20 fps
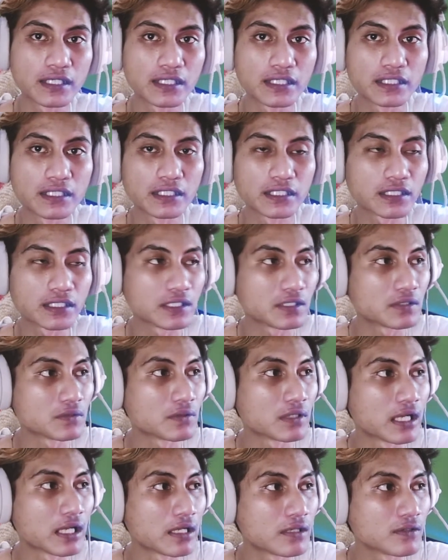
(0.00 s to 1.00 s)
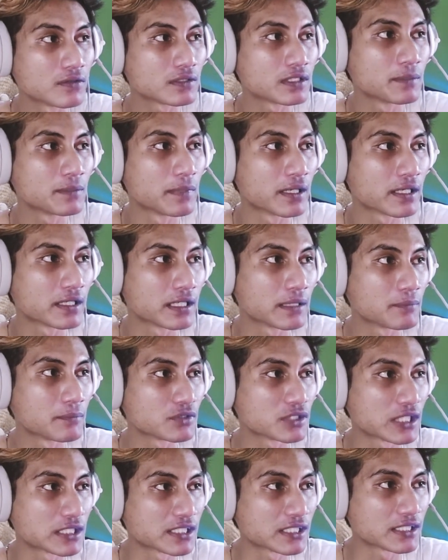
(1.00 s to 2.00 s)
ingat itu lalu di bagian
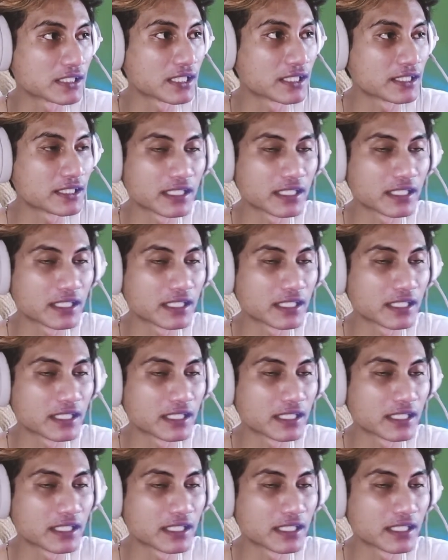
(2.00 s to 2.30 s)
pusat satelit